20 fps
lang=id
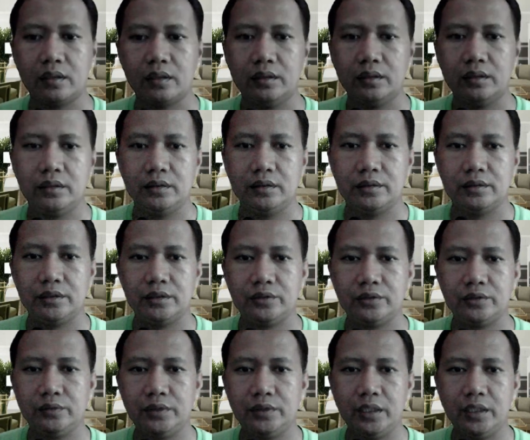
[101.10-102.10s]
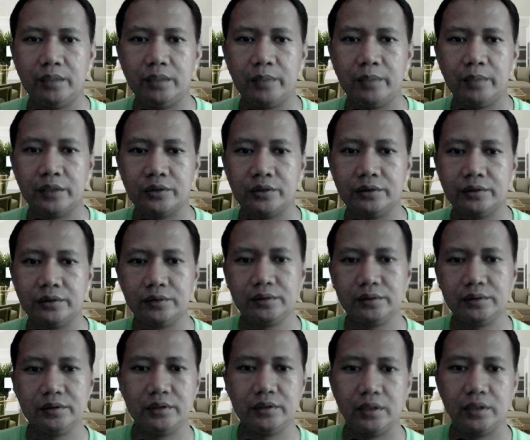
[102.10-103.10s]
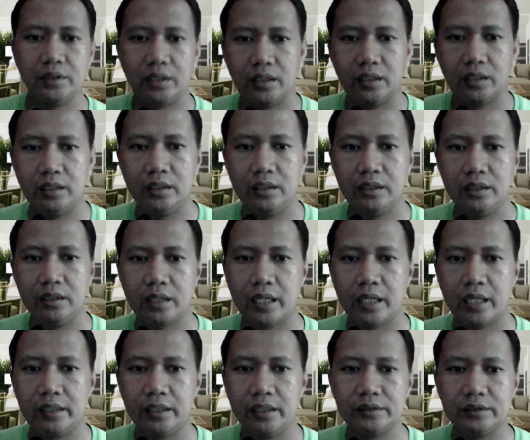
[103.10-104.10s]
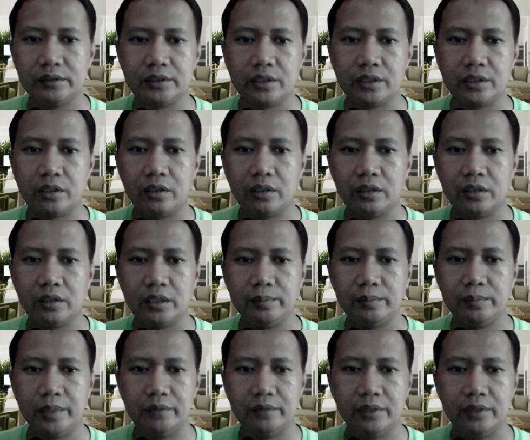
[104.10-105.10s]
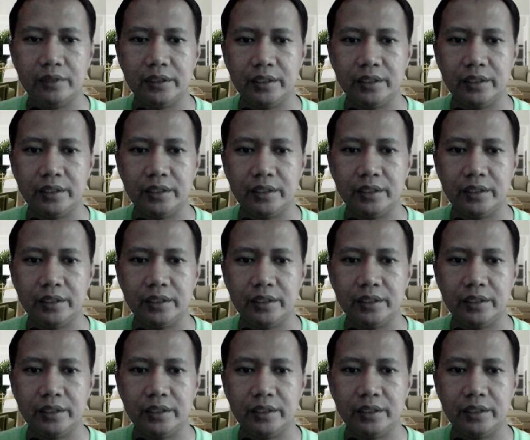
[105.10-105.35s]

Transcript: Sesudah masuk, eh, kalian scroll ke bawah ya.